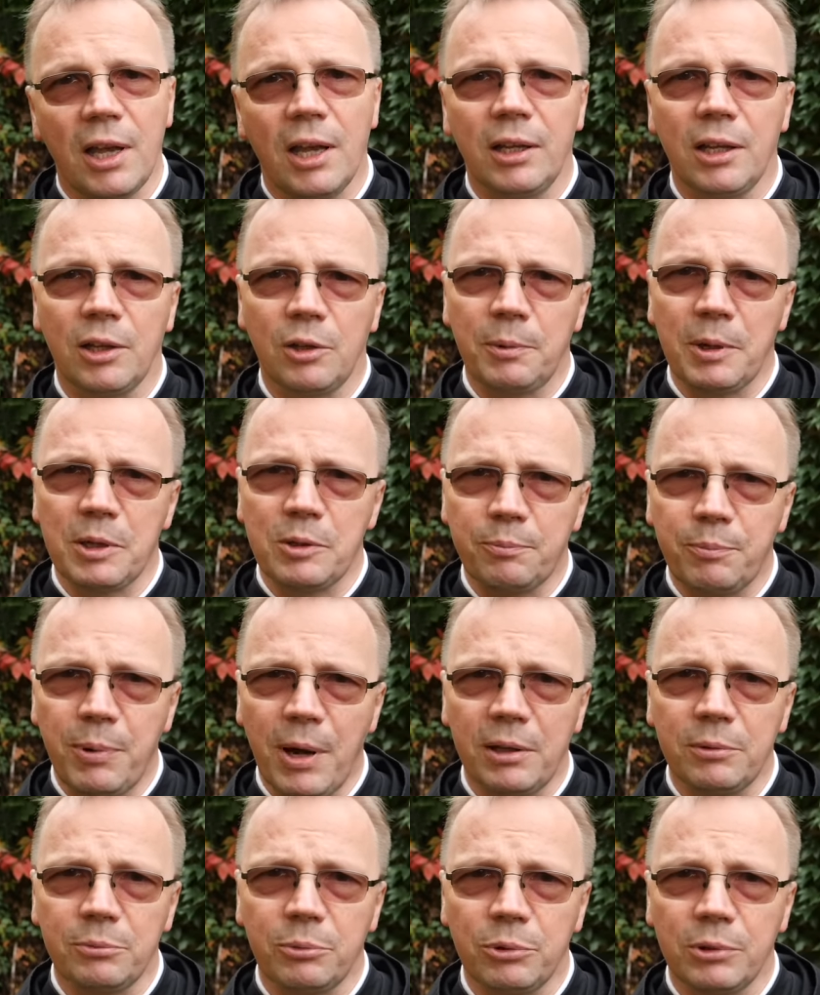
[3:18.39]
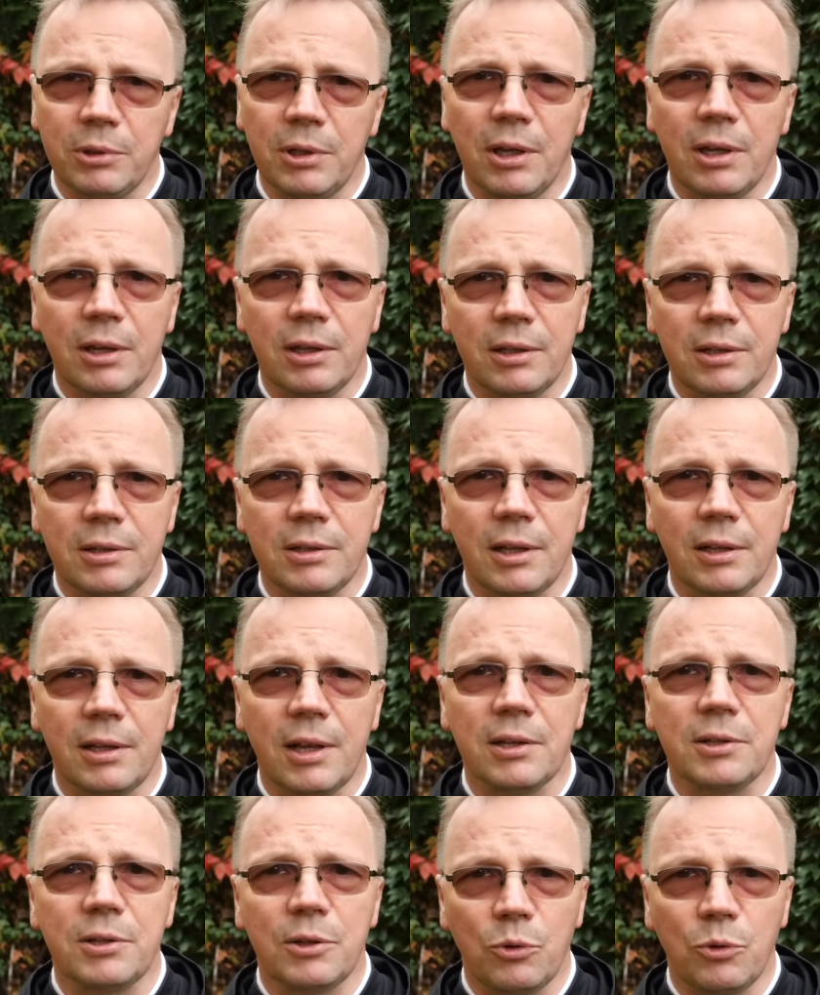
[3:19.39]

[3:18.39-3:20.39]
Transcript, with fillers: Natomiast Pan Bóg chce nas